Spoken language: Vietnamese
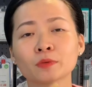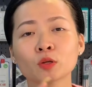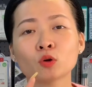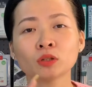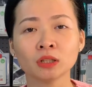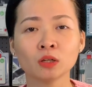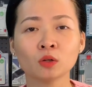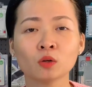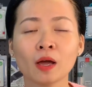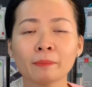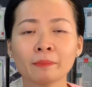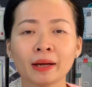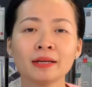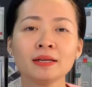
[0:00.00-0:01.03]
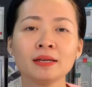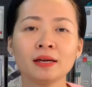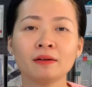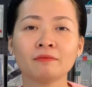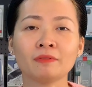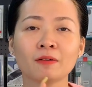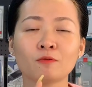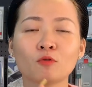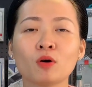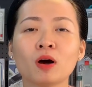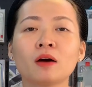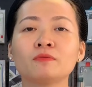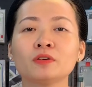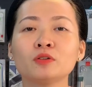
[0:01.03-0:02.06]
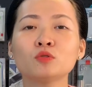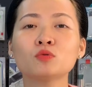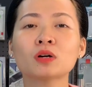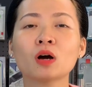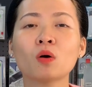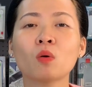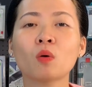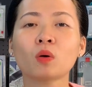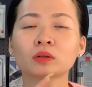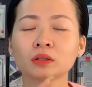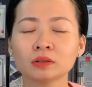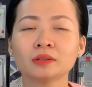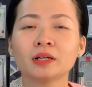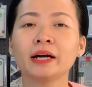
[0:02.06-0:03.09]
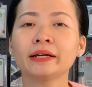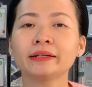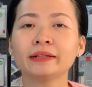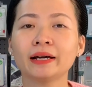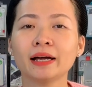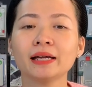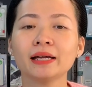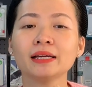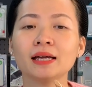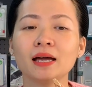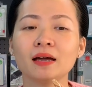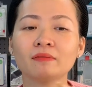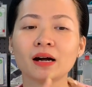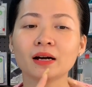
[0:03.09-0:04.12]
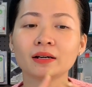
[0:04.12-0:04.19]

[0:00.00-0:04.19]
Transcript: của từng loại máy và phù hợp với nhu cầu của từng người đấy và ở